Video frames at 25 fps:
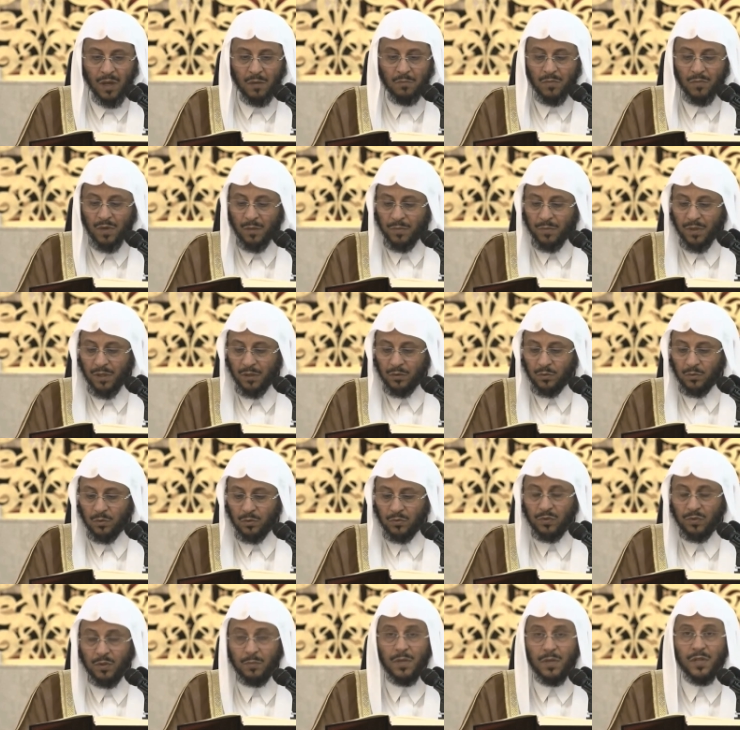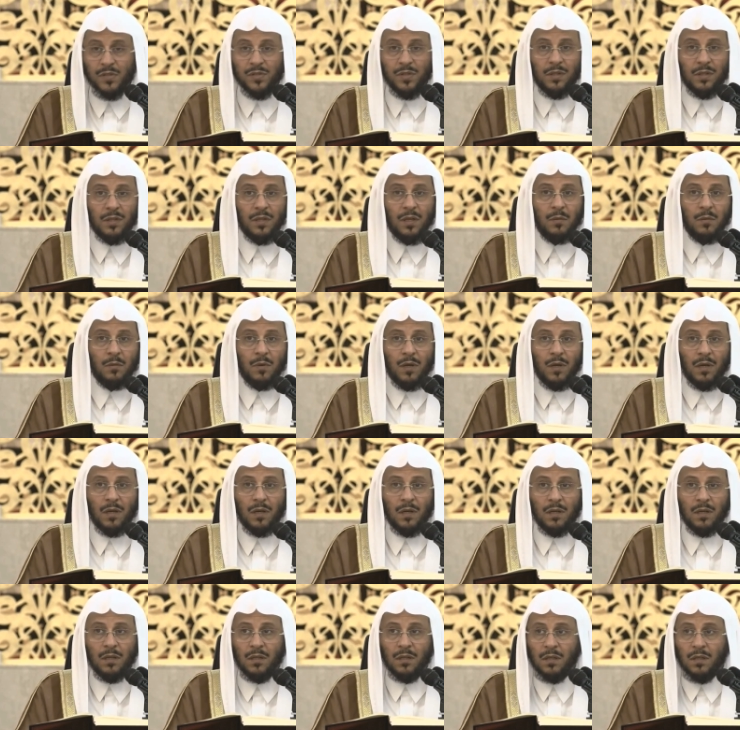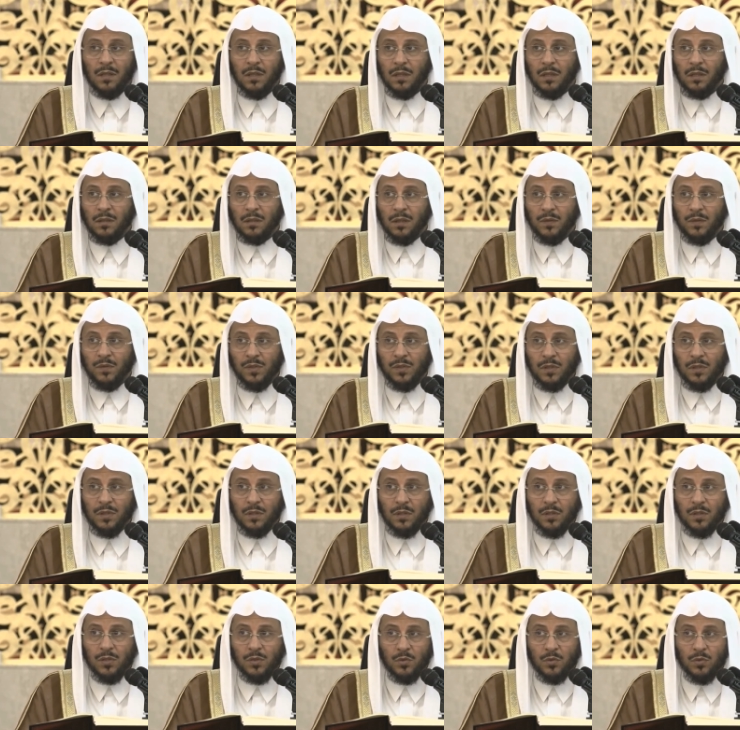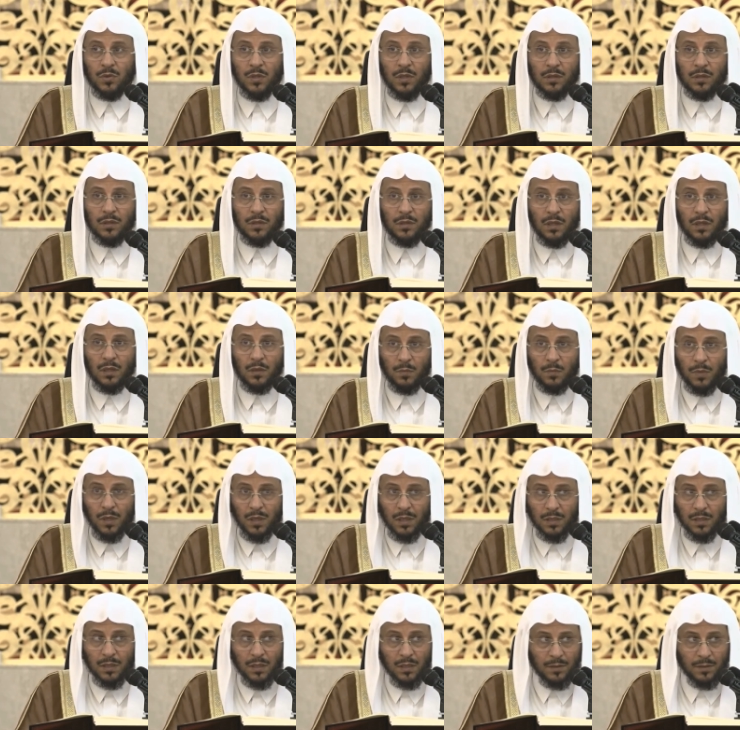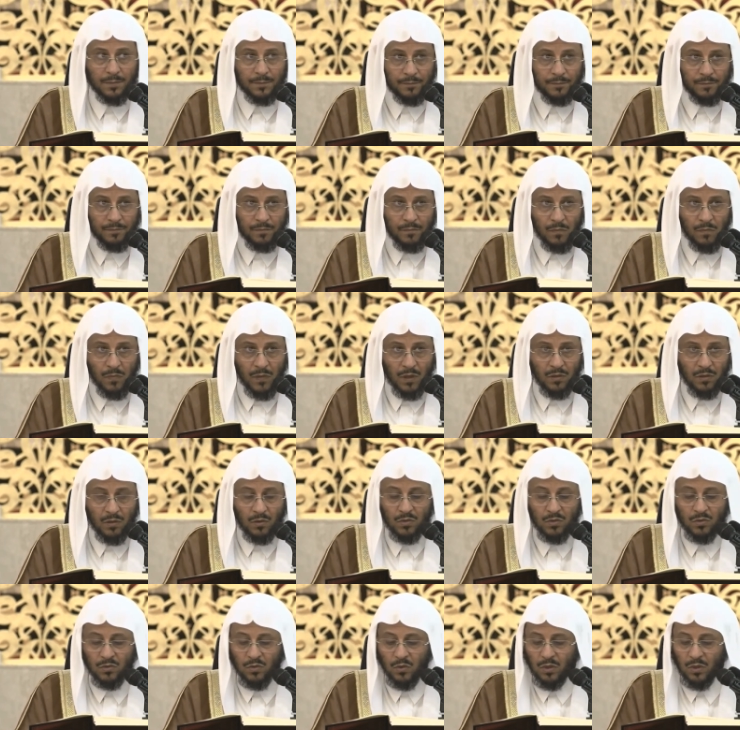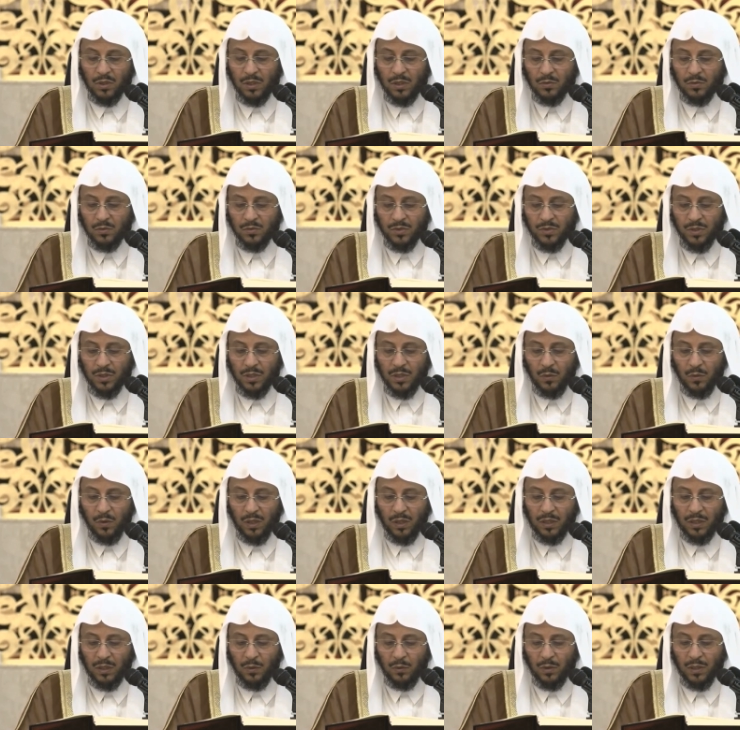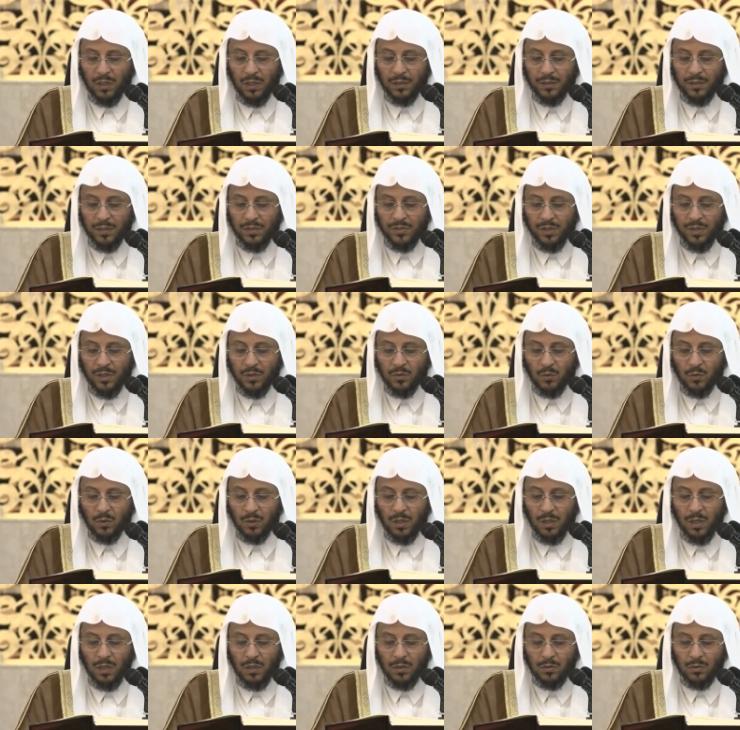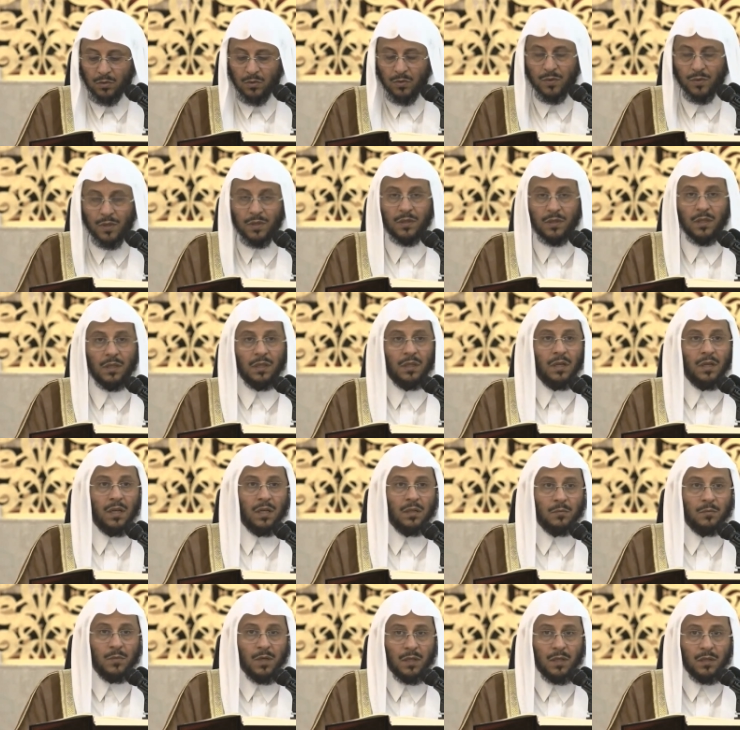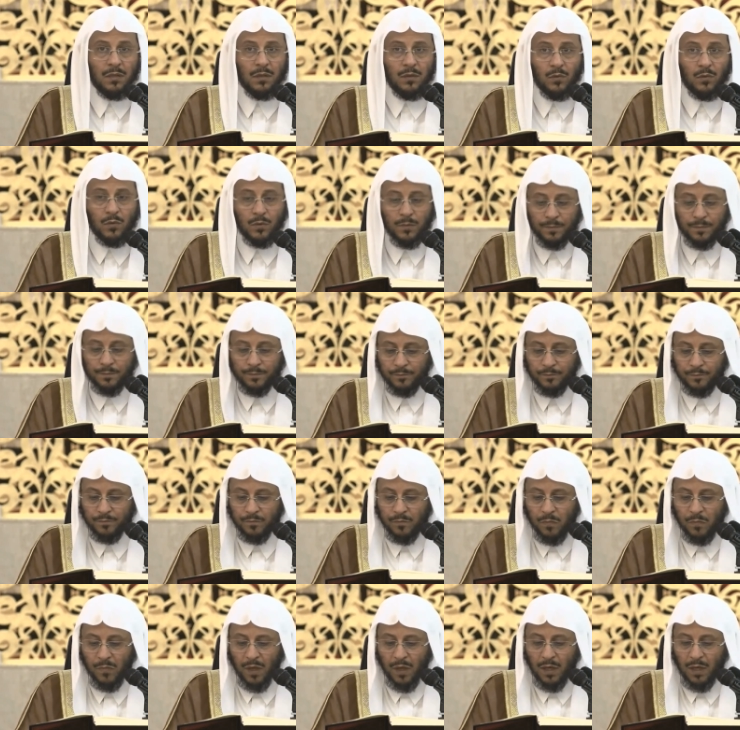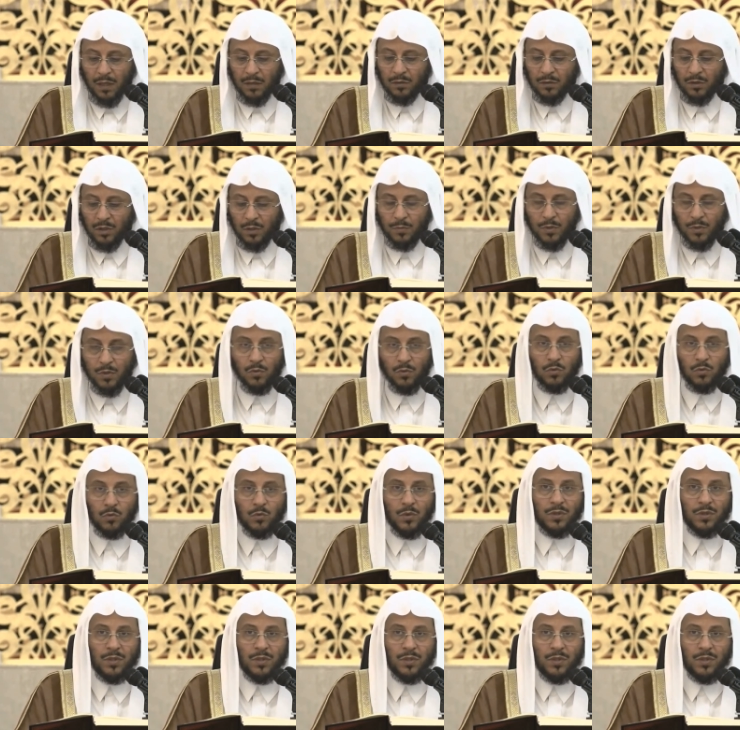اما بعد فما زلنا مع تفسير سوره البقره يقول الله جل وعلا ولا تجعلوا الله عرضه لايمانكم أن تبروا